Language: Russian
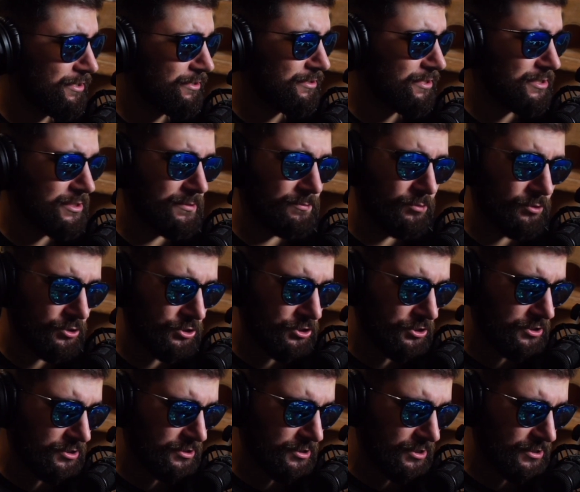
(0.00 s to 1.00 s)
даже
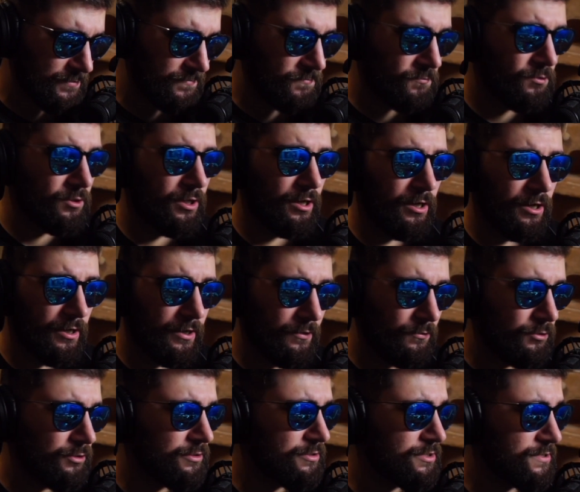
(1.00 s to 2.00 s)
больше из-за звука,
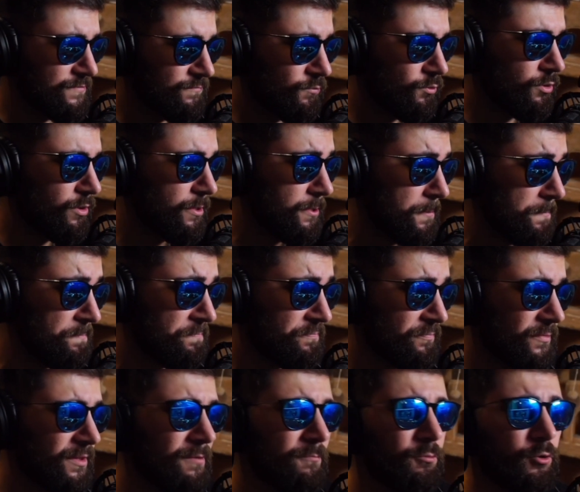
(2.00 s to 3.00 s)
вот звук
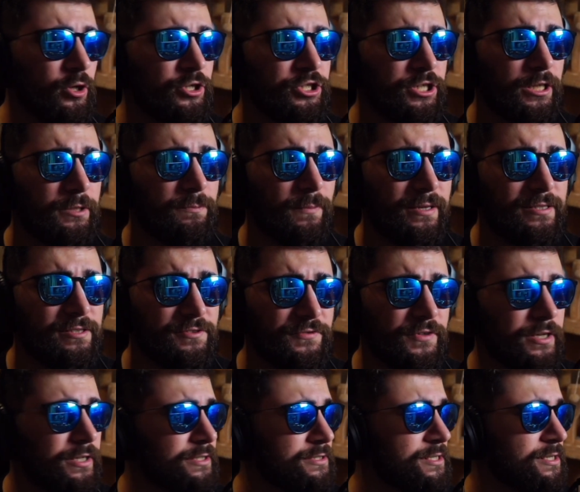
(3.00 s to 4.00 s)
больше
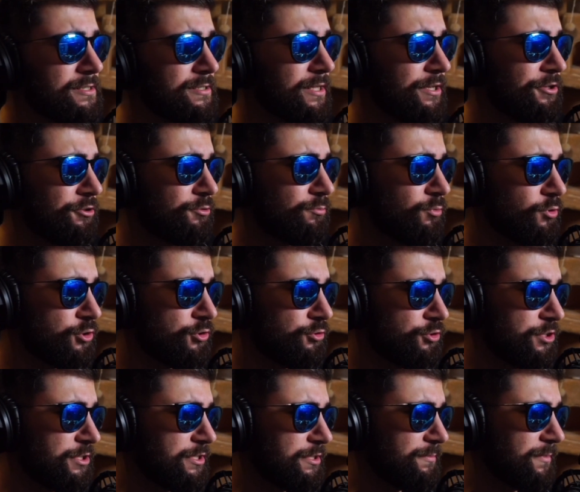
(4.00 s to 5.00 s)
атмосферы создает, большую
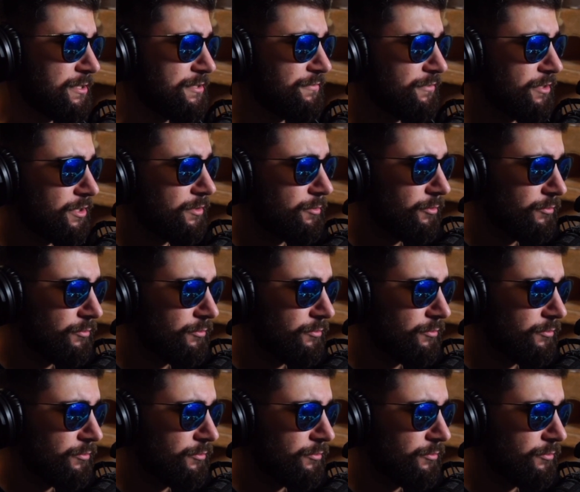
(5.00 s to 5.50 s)
часть атмосферы его